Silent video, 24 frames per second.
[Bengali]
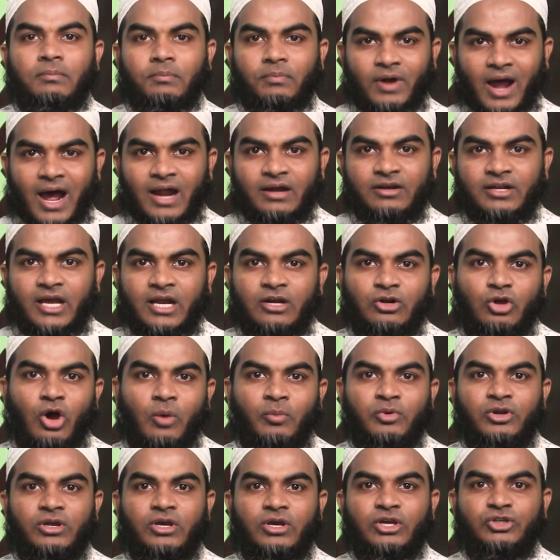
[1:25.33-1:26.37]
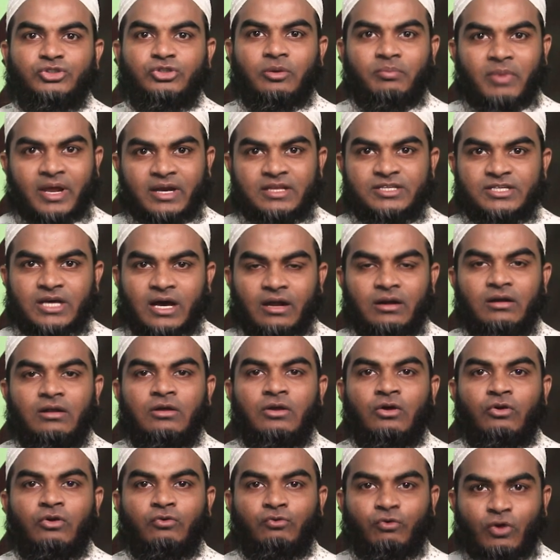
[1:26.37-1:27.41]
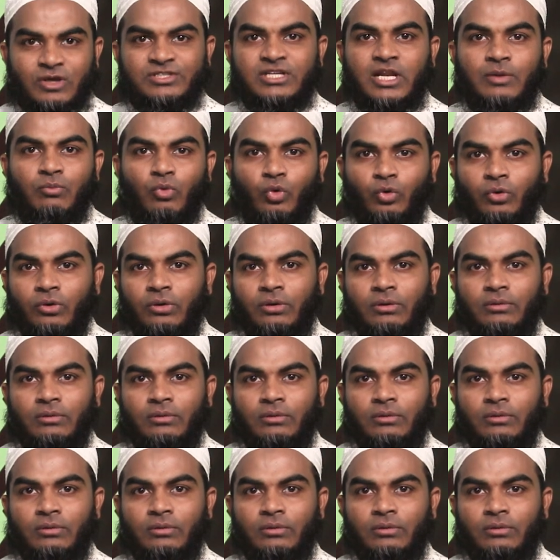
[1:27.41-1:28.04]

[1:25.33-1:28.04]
ব্রান্ড অ্যান্ড কমিউনিকেশন ম্যানেজার ফজলে মুন